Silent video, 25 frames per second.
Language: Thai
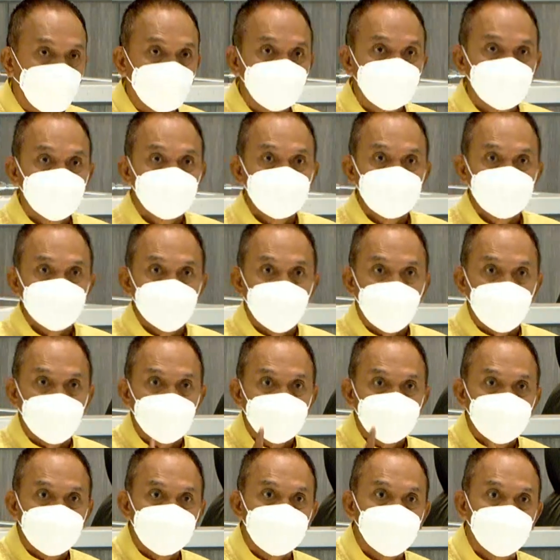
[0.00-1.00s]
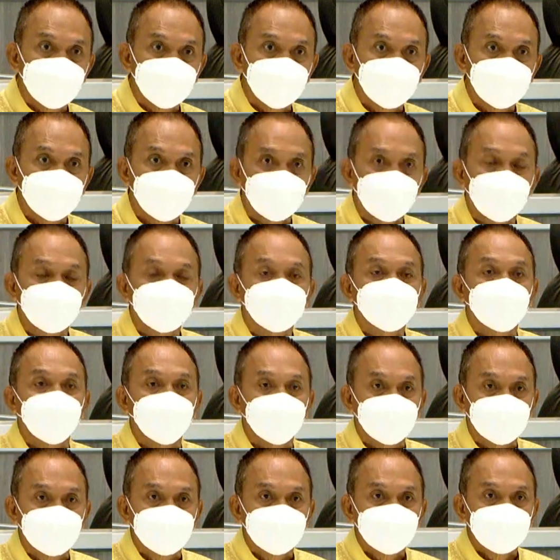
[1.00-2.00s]
ผมอยากให้ท่านเสรีได้เข้าใจ
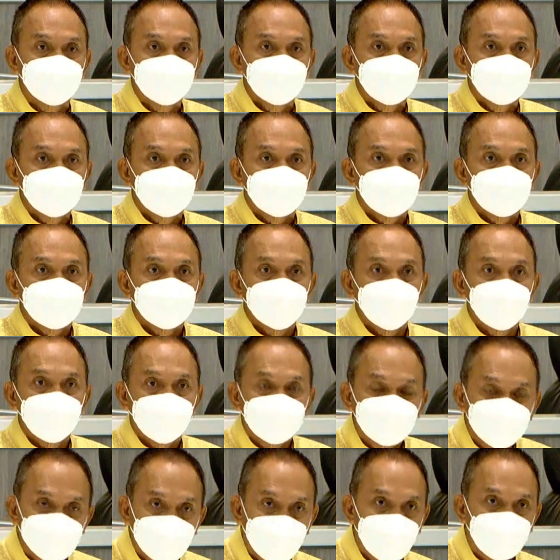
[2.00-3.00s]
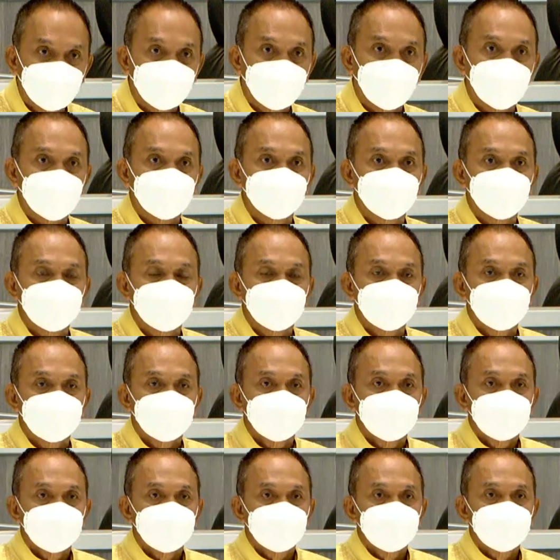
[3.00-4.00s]
ได้รับทราบว่า
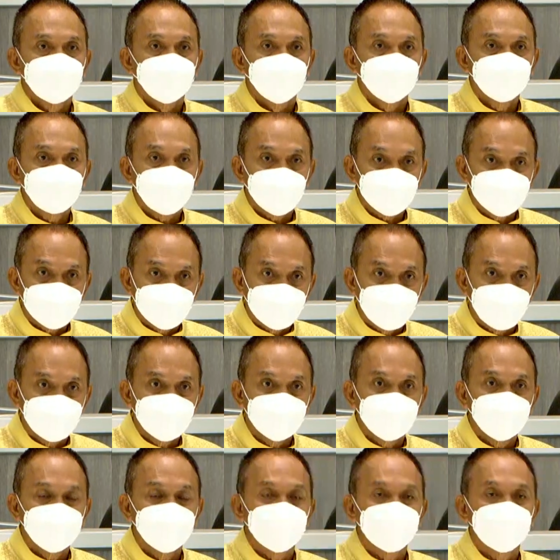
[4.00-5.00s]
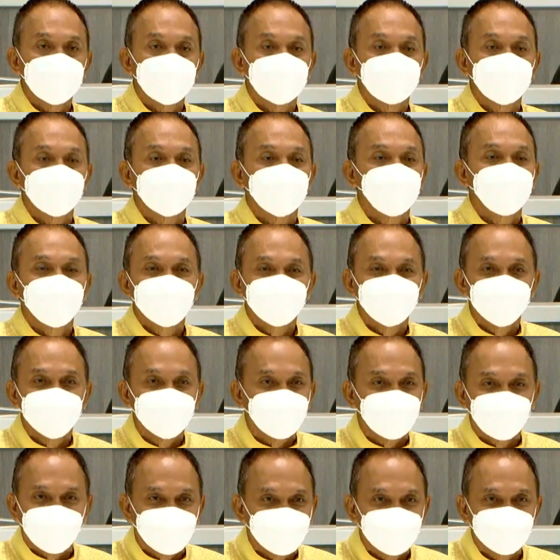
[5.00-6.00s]
ผมปรารถนาดีนะผมไม่ได้มี
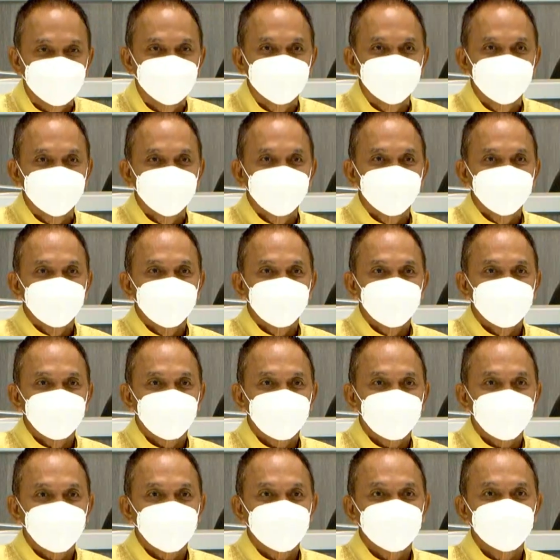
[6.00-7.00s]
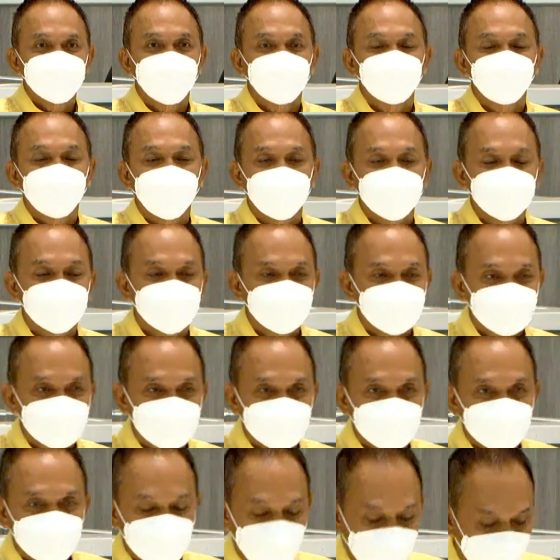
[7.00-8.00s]
อะไรรักใครชอบกัน
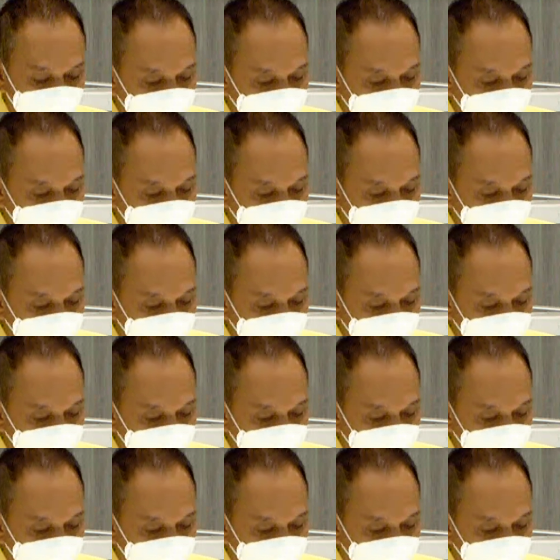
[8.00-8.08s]
ผ